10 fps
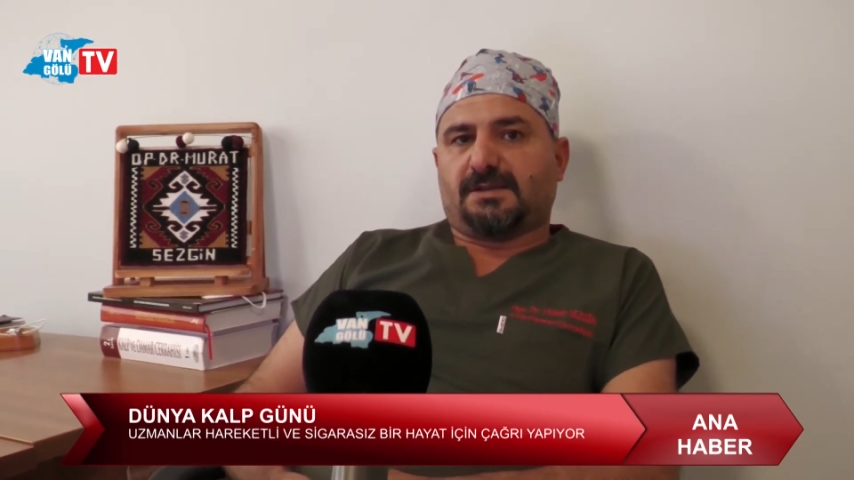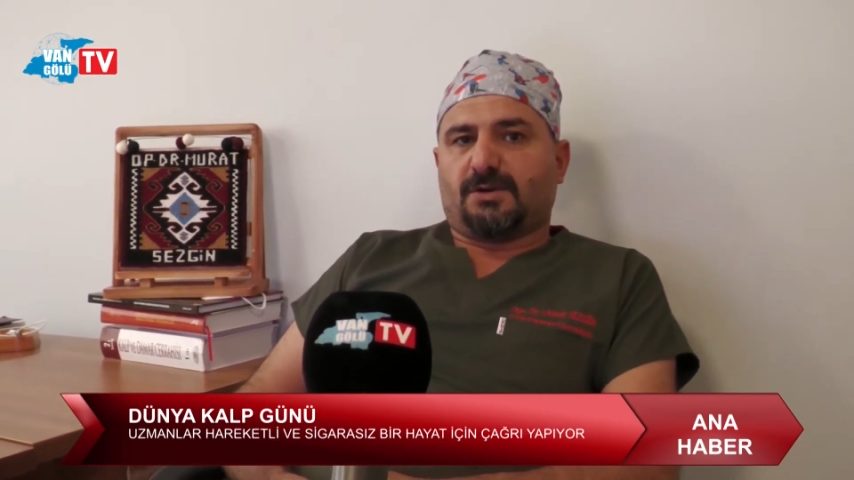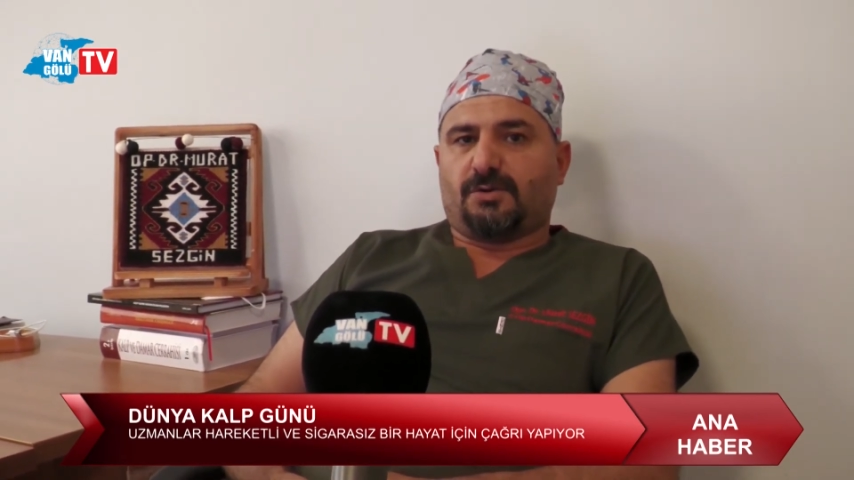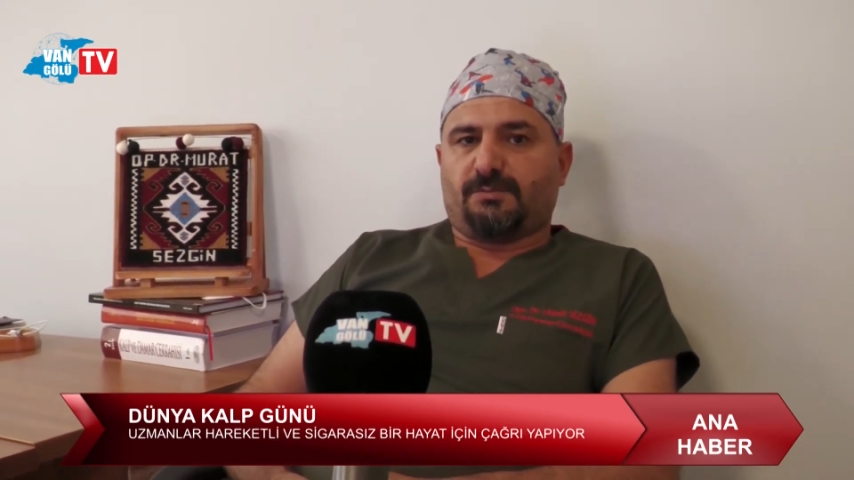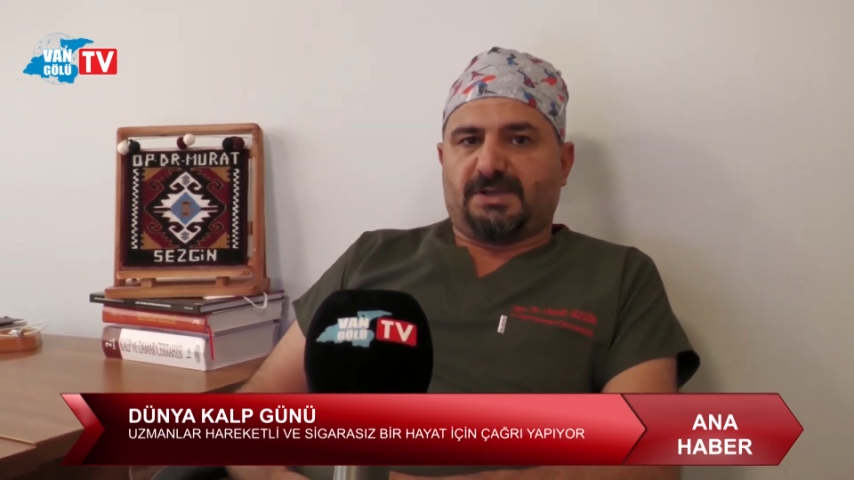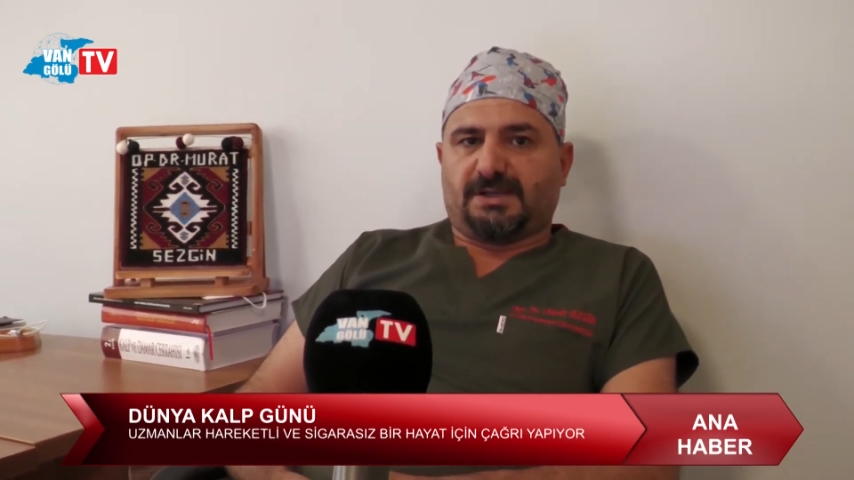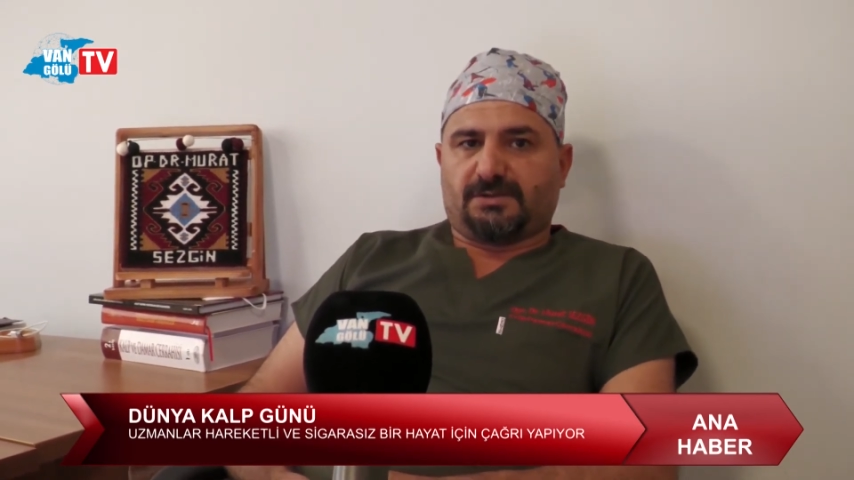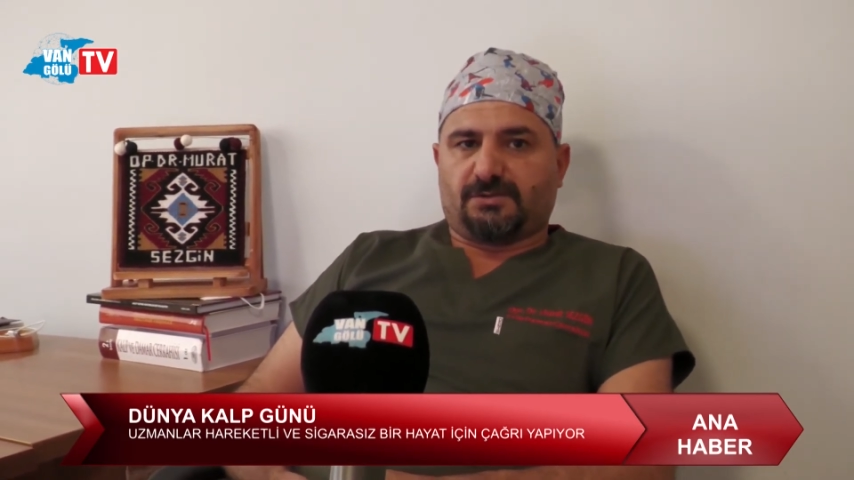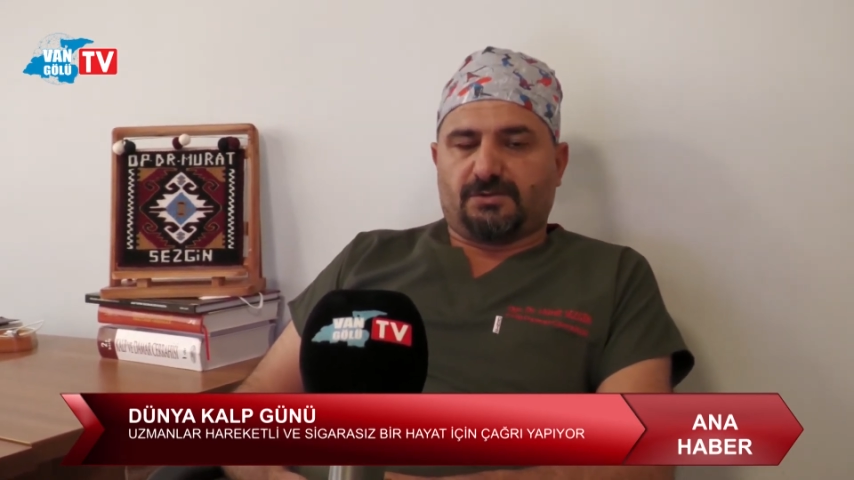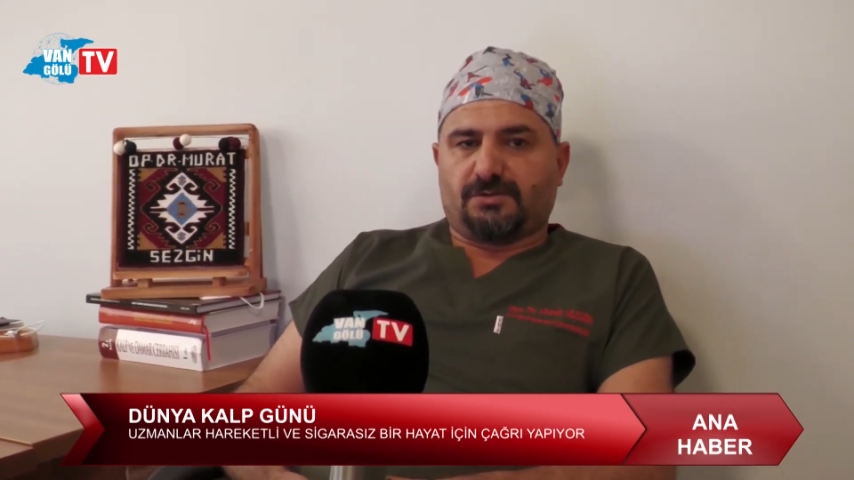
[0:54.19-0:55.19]
daha ön
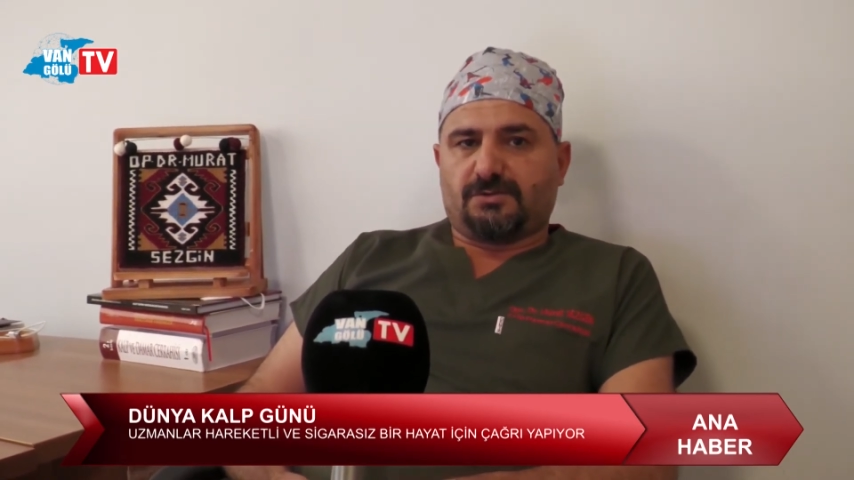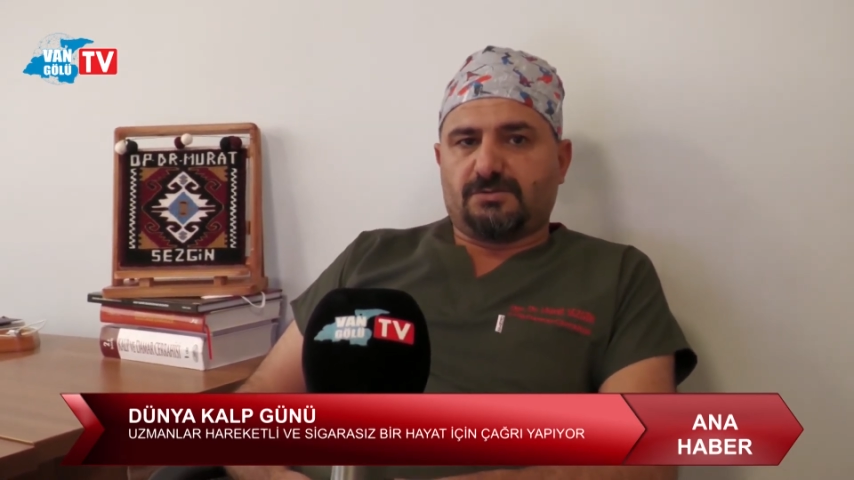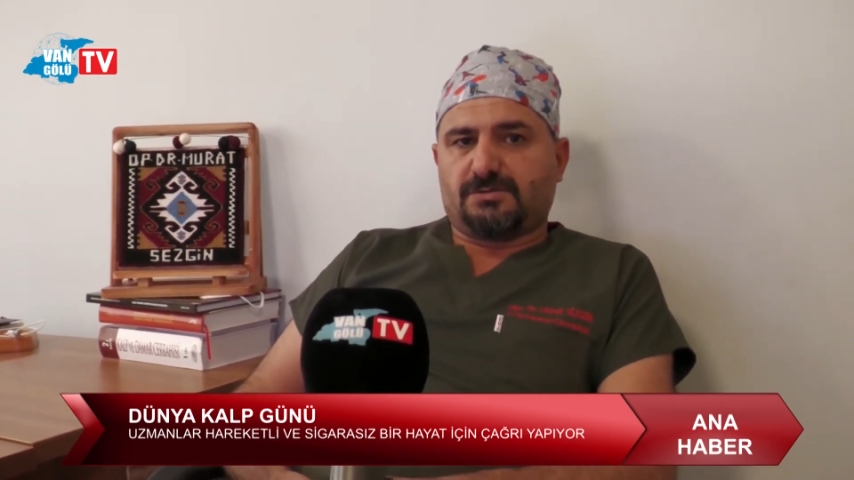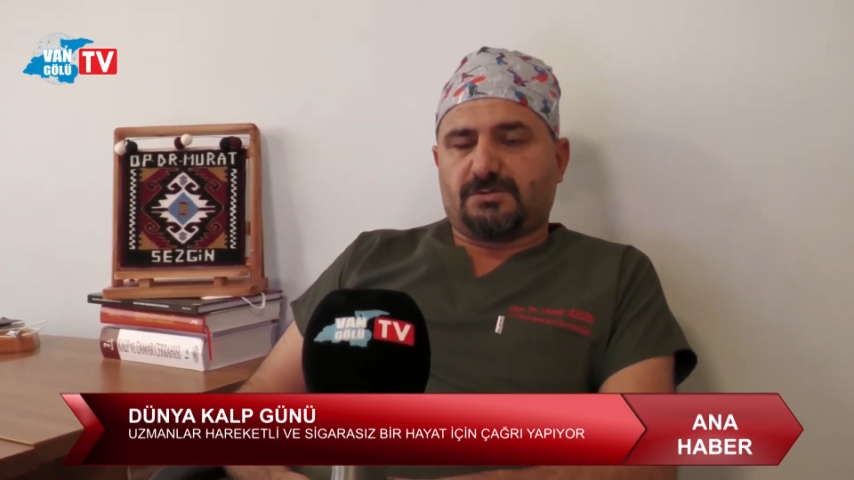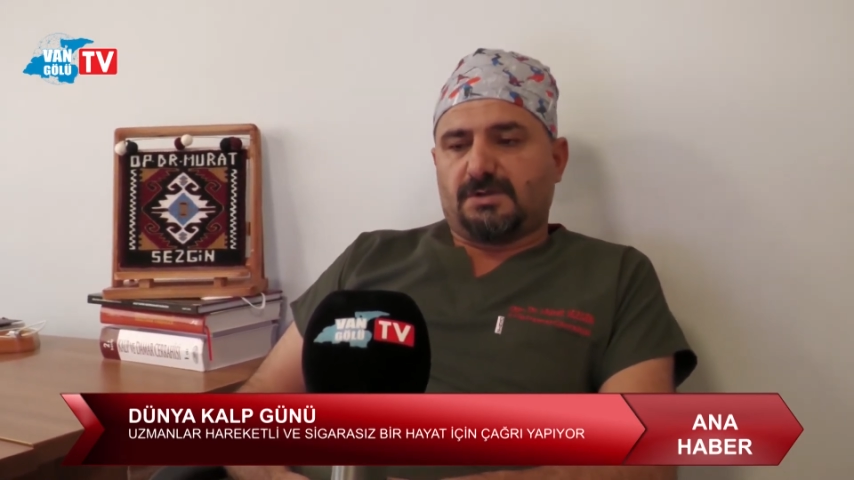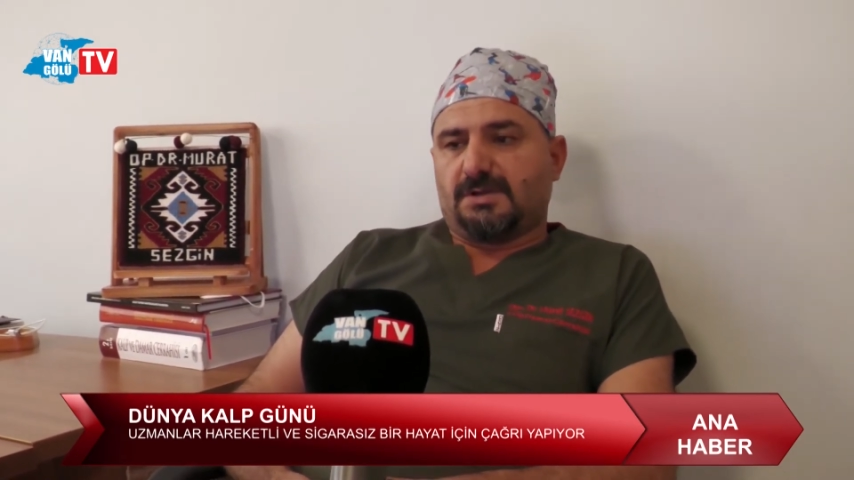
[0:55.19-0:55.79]
planda görüyoruz.